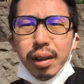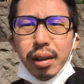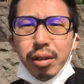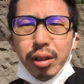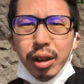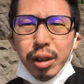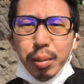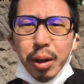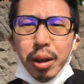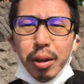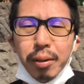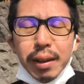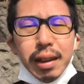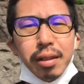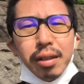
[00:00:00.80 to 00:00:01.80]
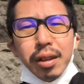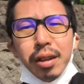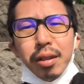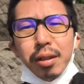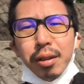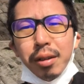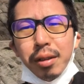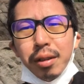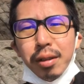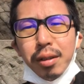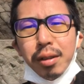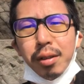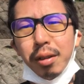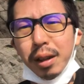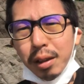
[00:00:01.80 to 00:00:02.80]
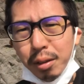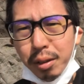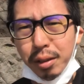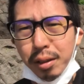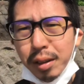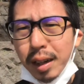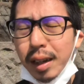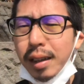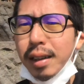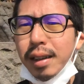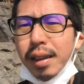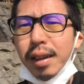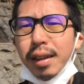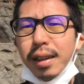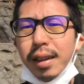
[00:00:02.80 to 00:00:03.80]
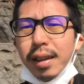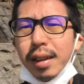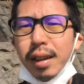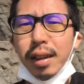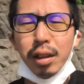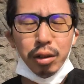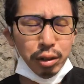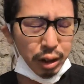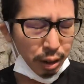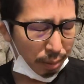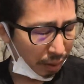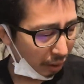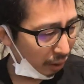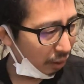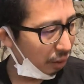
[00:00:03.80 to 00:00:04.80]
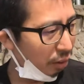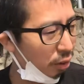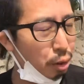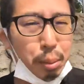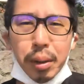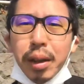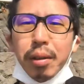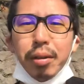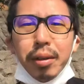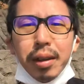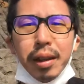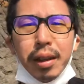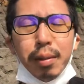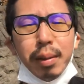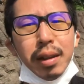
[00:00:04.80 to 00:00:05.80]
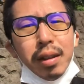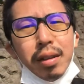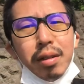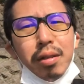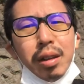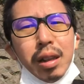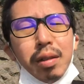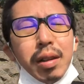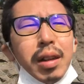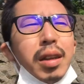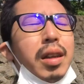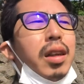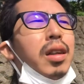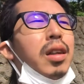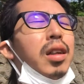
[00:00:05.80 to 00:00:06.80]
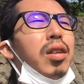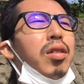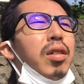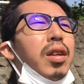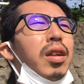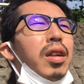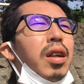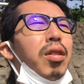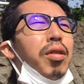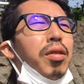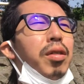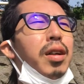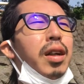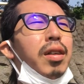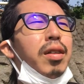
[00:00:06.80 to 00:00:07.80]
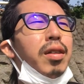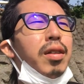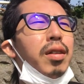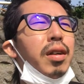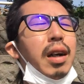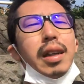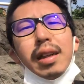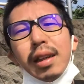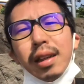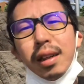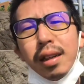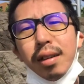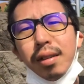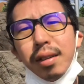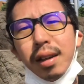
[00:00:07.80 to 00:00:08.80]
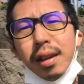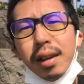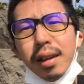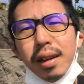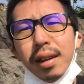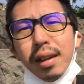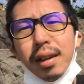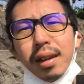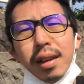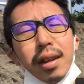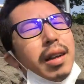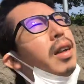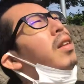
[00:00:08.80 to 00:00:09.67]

本日も私の動画とつながっていただきありがとうございますともでございます本日は2021年6月8日ですねえっ、ー、